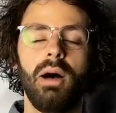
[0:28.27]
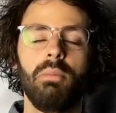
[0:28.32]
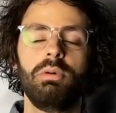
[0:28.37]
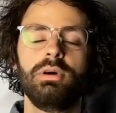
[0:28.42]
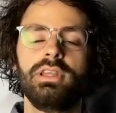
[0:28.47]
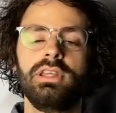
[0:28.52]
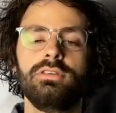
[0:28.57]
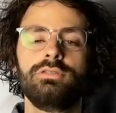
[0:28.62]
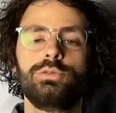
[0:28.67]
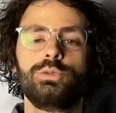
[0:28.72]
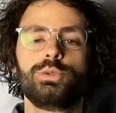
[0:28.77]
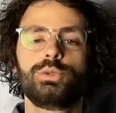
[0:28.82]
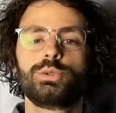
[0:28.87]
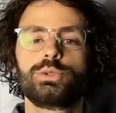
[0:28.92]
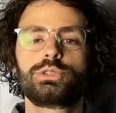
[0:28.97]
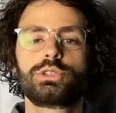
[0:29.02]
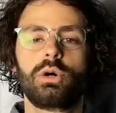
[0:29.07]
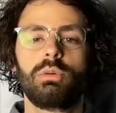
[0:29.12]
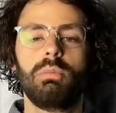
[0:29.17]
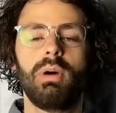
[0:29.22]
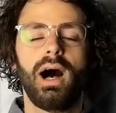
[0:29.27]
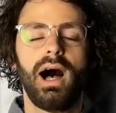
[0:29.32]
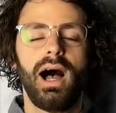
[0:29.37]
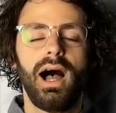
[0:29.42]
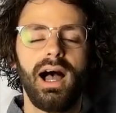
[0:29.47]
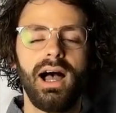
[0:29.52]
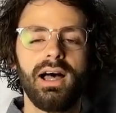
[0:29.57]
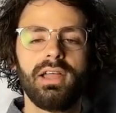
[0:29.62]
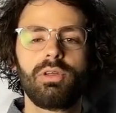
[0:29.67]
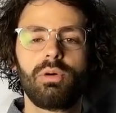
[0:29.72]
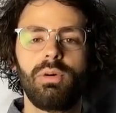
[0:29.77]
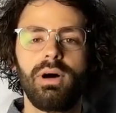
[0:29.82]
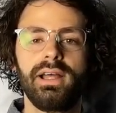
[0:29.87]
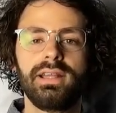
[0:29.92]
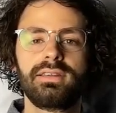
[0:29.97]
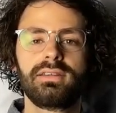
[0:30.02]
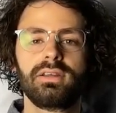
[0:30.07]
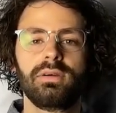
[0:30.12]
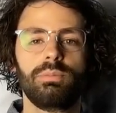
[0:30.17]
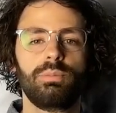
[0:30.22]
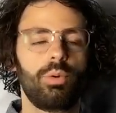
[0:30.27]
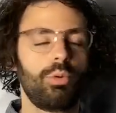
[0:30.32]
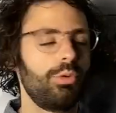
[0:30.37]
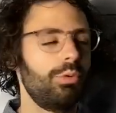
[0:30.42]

Abonnez-vous juste en bas à droite